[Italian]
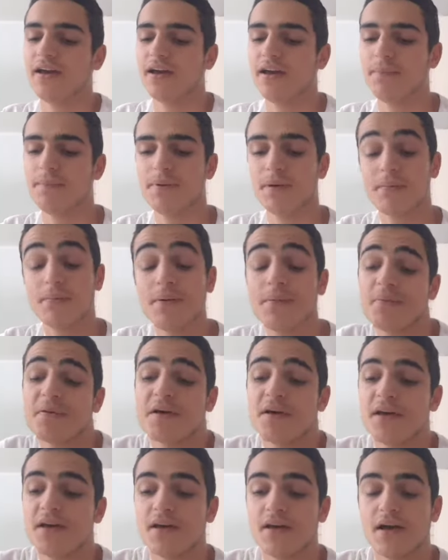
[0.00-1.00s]
E per me
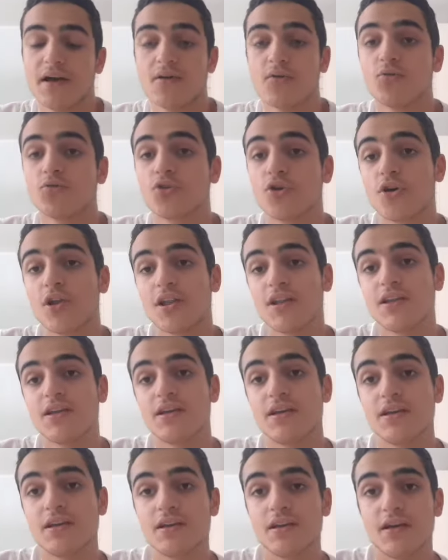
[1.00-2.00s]
per, a Cutrone
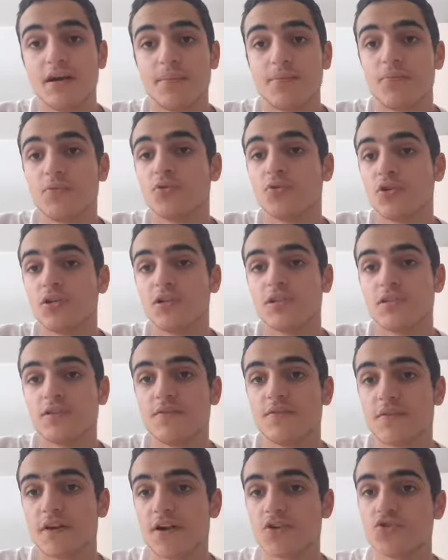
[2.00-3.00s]
gli, appunto, gli si
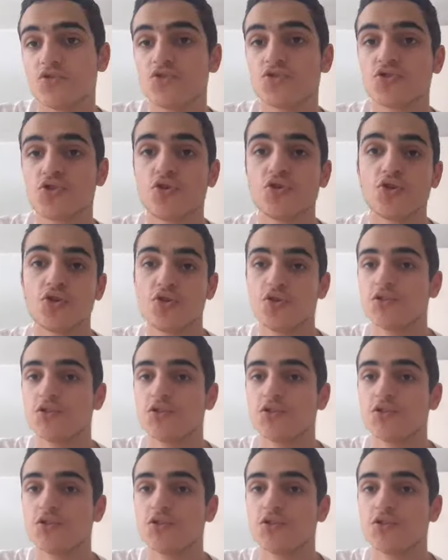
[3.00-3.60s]
infrange un sogno,